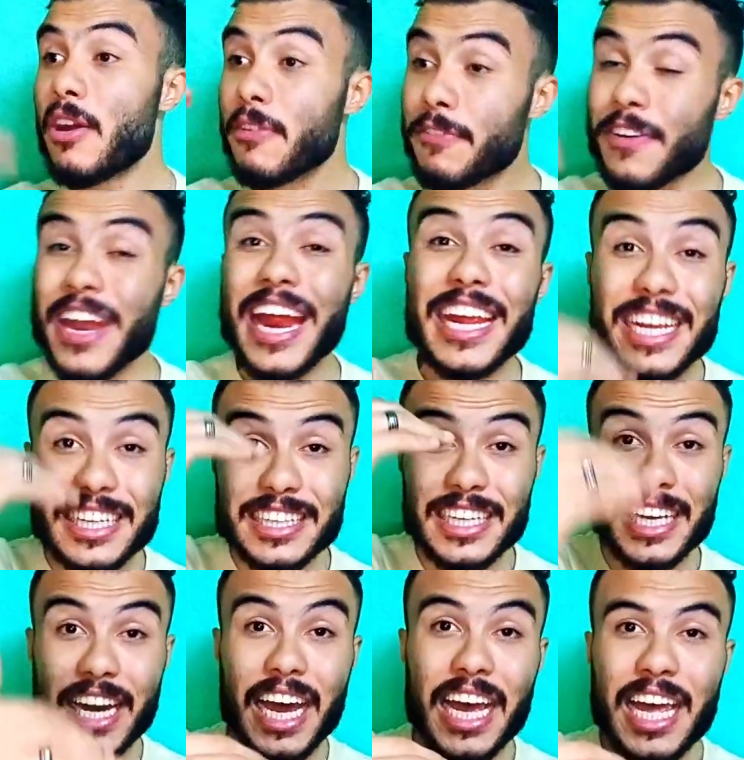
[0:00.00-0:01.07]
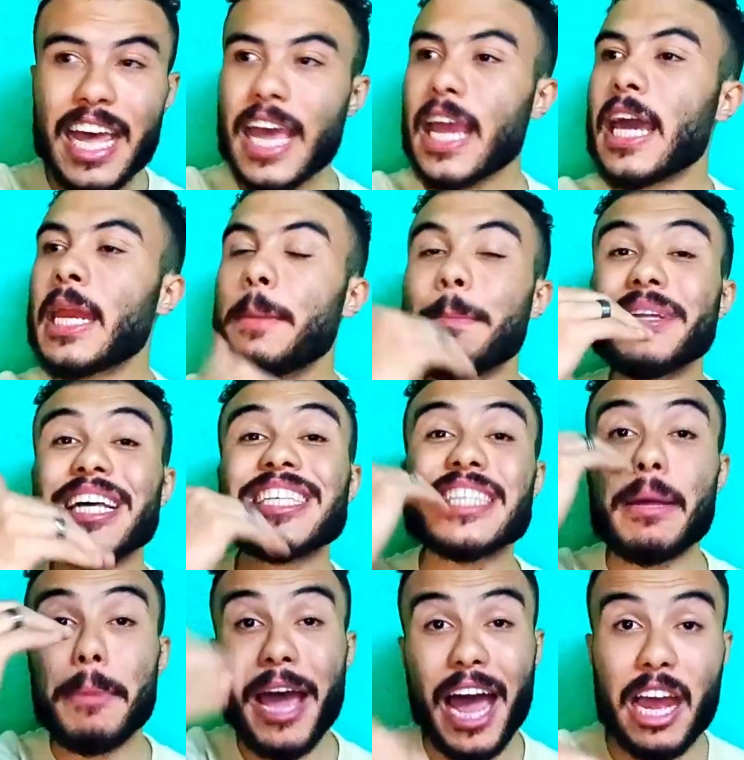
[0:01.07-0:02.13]
فرق كتيره كانت
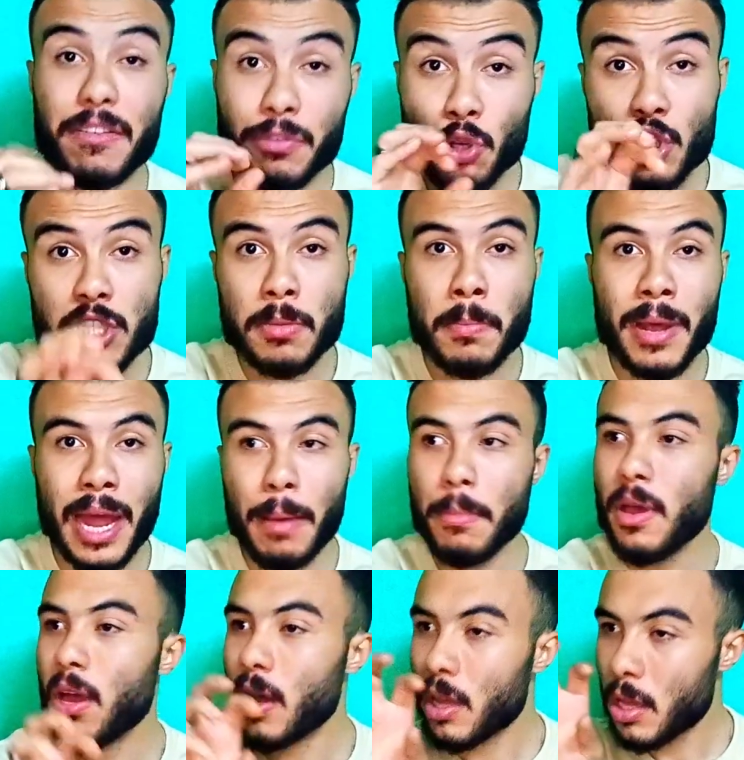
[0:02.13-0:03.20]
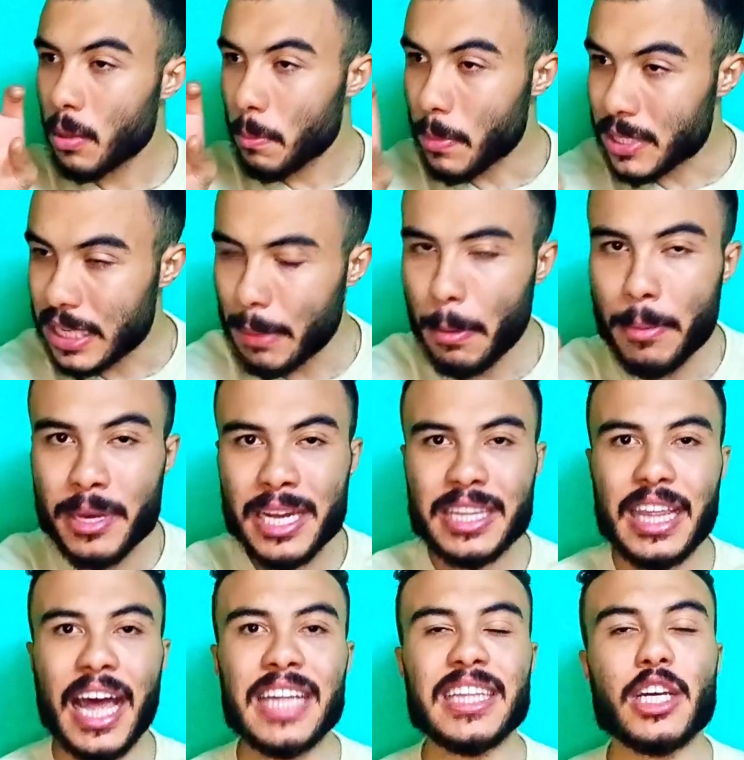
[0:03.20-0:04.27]
بتستباحك في نص الملعب بسبب ان
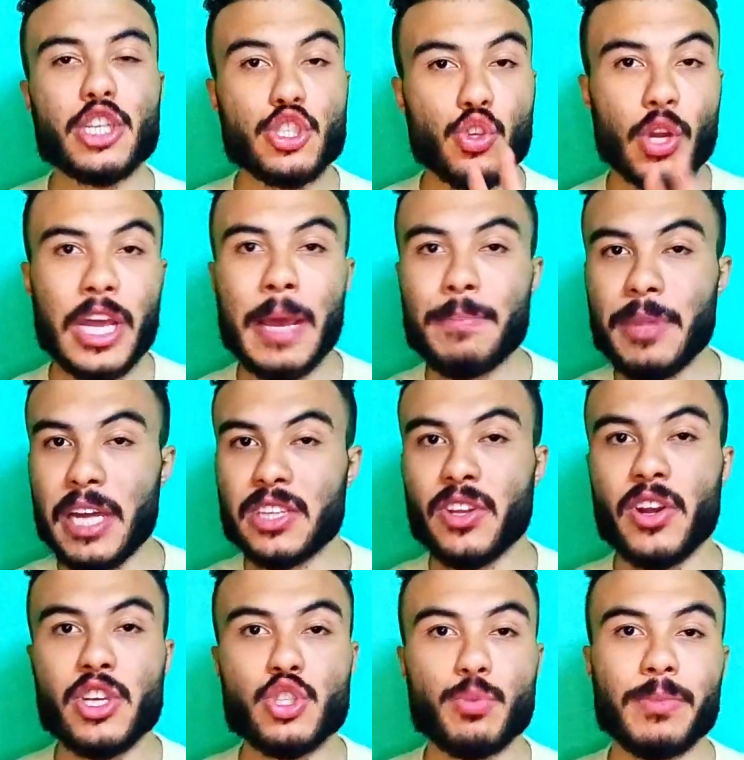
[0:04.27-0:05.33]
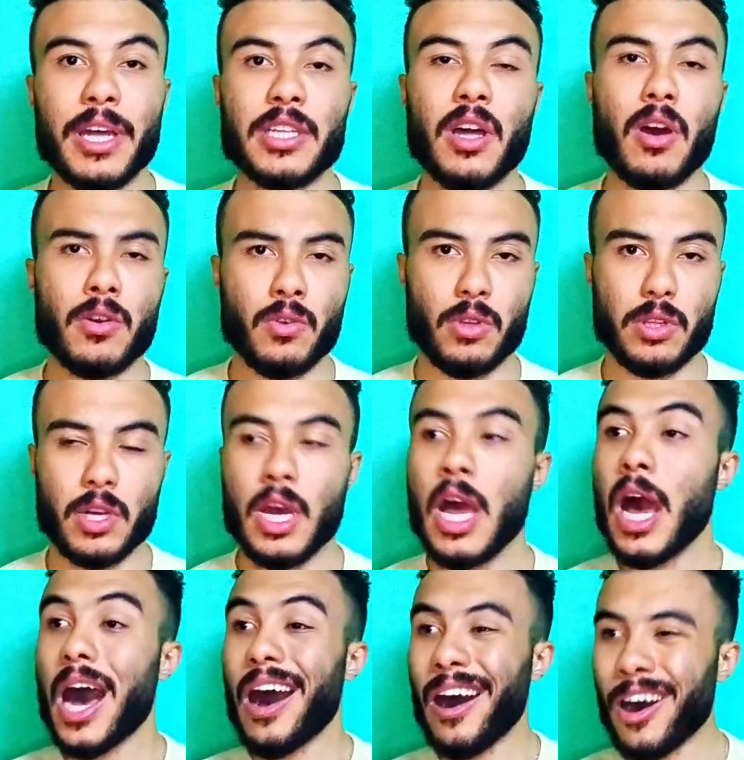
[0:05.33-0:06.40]
انت عندك الثنائيه بتاعت ريس وبتاعت ارنولد
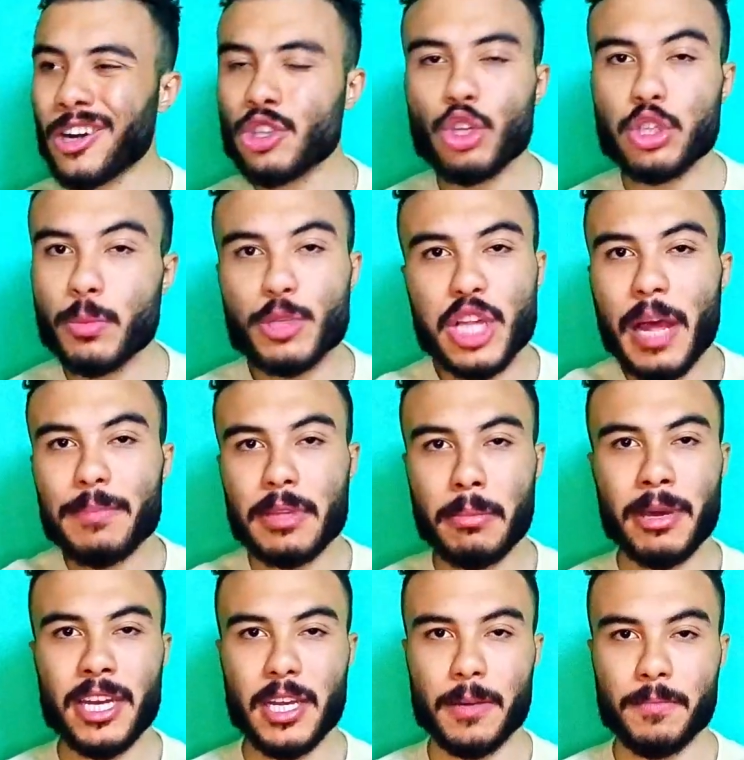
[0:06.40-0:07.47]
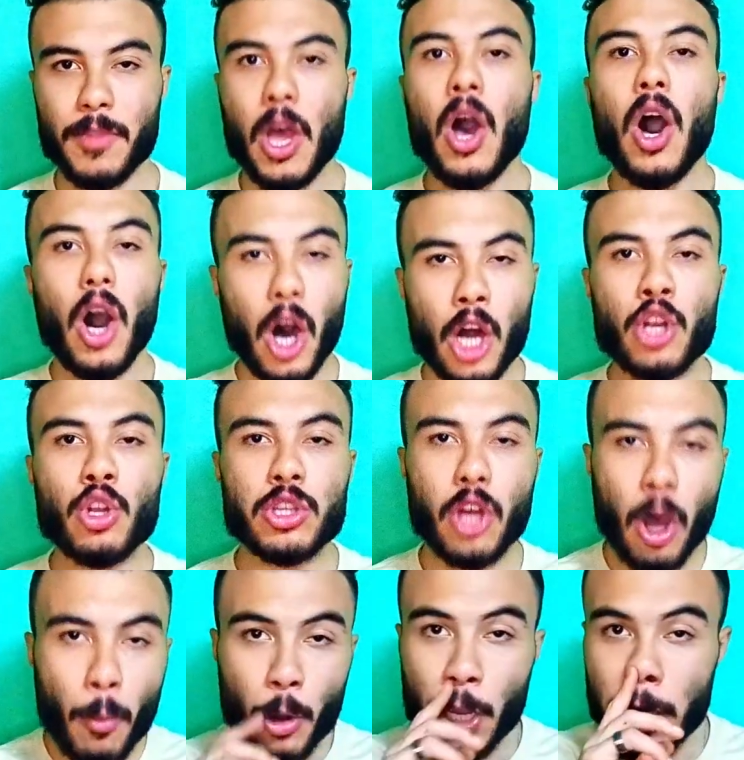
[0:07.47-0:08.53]
ارنولد مش لاعب 8 ارنولد
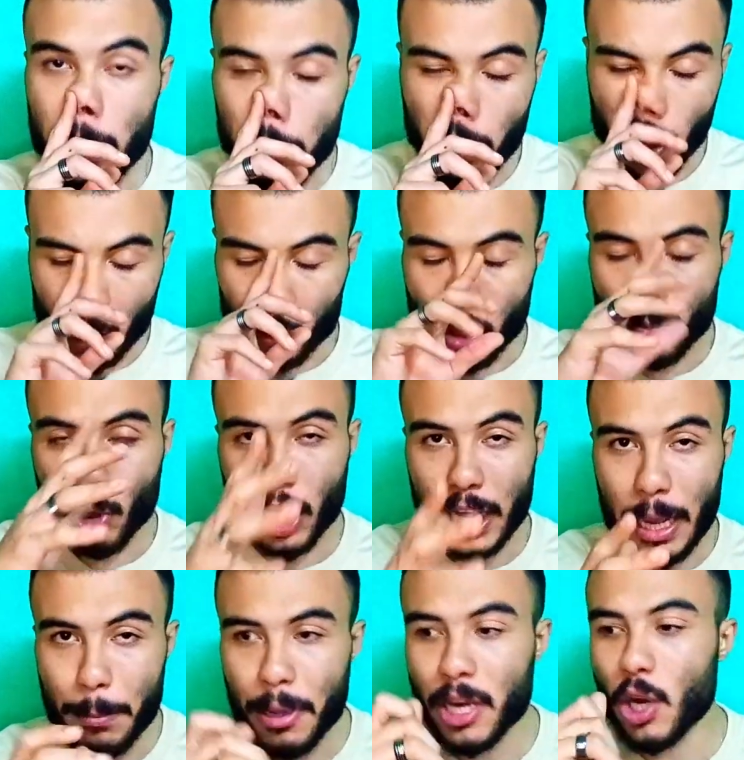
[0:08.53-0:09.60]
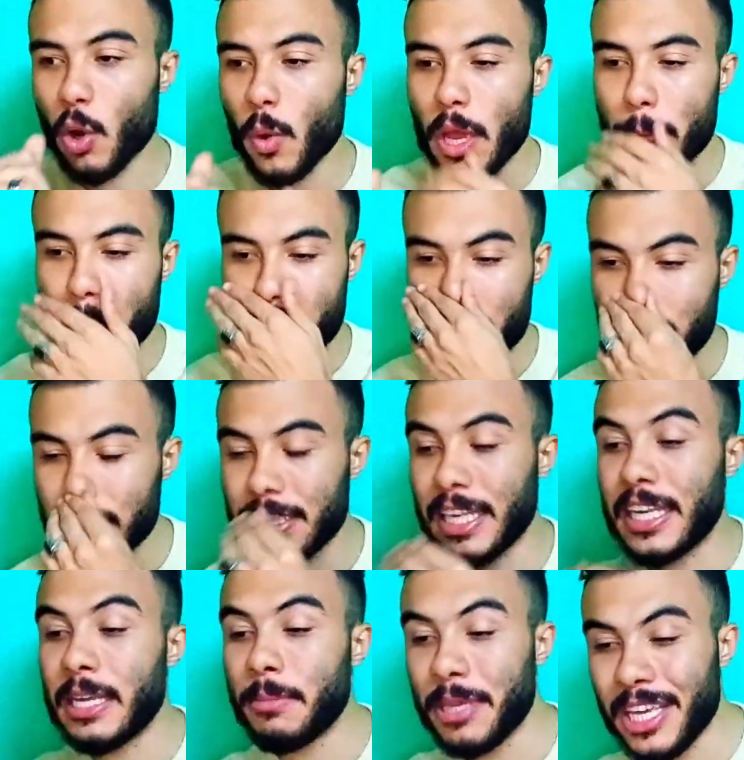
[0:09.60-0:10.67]
اه ممكن يعمل لك ادوار مركبه ان هو يبقى ناحيه
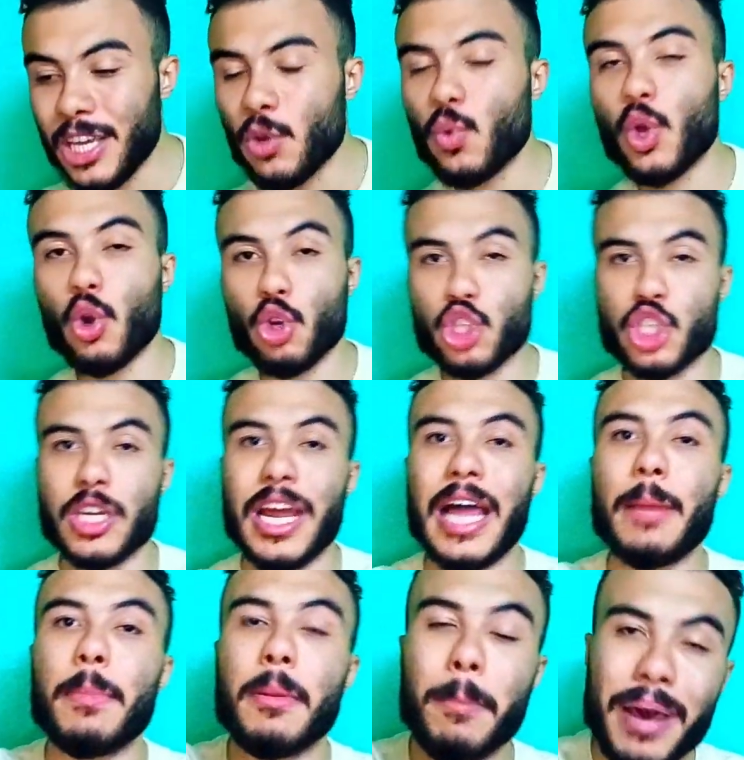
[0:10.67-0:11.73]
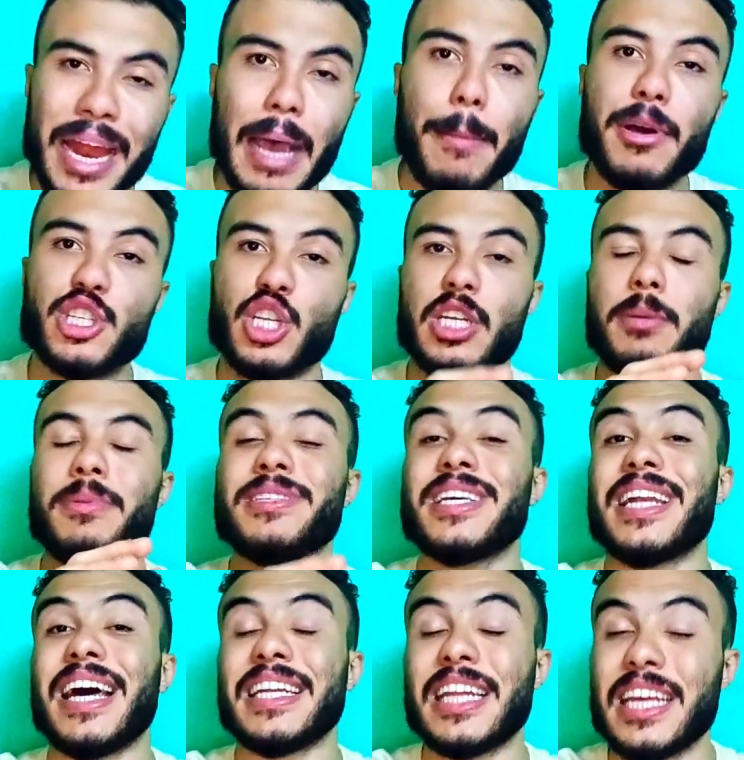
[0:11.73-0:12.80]
اليمين ويخش قلب الملعب عشان يعمل
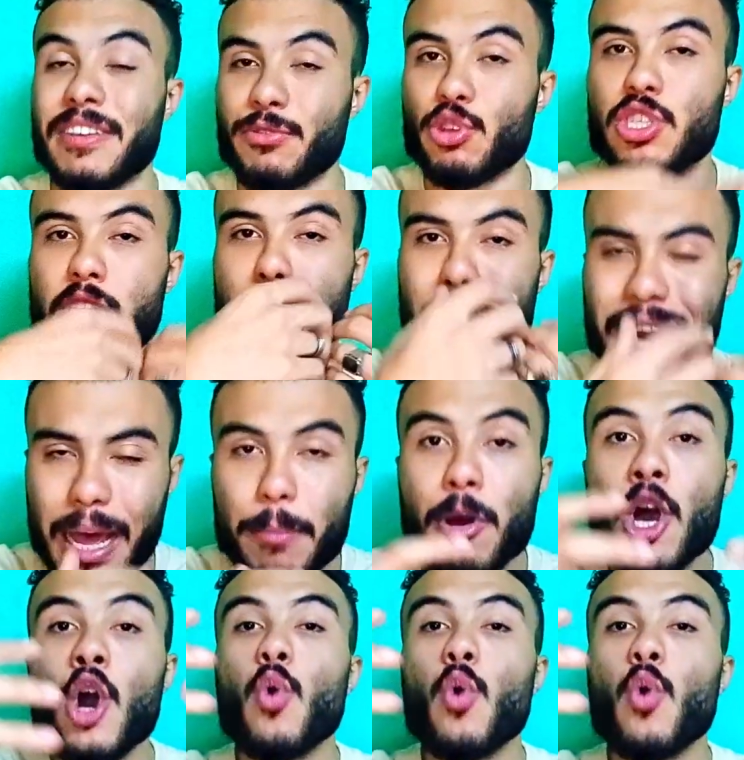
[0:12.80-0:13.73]
زياده عدديه في نص الملعب